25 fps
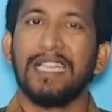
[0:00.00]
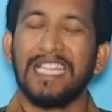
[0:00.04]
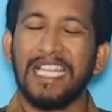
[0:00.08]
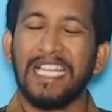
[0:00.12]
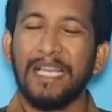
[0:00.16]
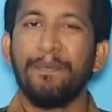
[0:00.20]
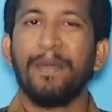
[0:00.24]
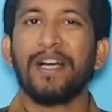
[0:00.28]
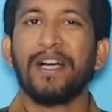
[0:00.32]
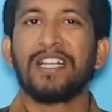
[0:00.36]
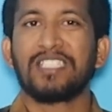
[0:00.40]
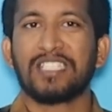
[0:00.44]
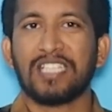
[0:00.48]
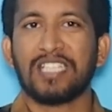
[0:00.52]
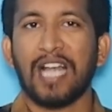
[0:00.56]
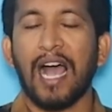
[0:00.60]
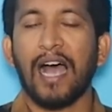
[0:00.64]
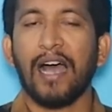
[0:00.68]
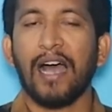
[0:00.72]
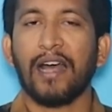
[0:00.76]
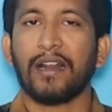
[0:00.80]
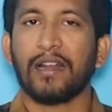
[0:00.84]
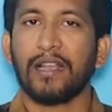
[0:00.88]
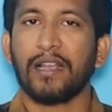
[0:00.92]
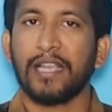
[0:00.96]
దీపక్
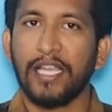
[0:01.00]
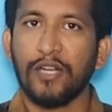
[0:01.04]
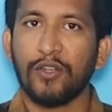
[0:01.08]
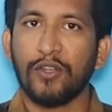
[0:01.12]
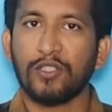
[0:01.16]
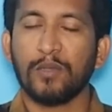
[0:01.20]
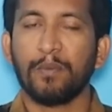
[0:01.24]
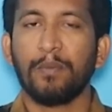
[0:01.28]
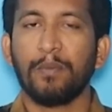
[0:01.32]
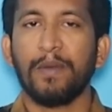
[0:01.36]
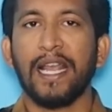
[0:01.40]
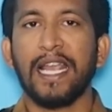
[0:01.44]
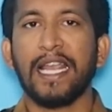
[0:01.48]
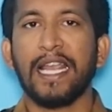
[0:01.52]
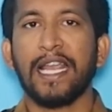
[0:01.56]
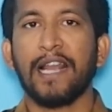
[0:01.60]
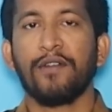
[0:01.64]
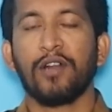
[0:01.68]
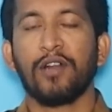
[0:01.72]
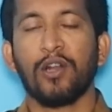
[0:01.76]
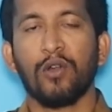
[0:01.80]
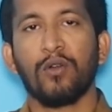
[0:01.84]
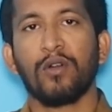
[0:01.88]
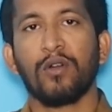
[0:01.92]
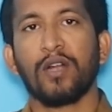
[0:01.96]
చాహర్ ఈరోజు ప్లేయింగ్
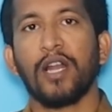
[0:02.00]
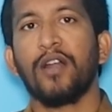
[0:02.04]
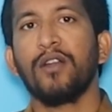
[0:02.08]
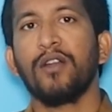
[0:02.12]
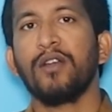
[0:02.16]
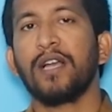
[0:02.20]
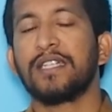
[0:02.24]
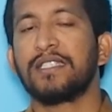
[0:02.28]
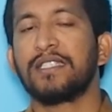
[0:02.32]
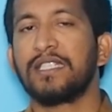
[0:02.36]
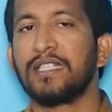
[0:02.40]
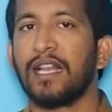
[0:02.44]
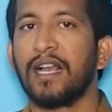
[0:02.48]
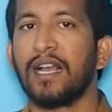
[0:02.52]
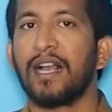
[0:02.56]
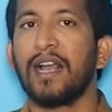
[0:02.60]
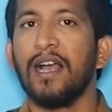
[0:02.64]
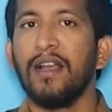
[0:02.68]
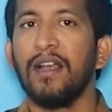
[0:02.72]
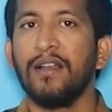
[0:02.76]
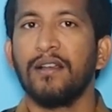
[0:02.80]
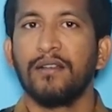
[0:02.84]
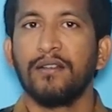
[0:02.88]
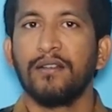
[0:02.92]
లో ఉంటాడు ఖచ్చితంగా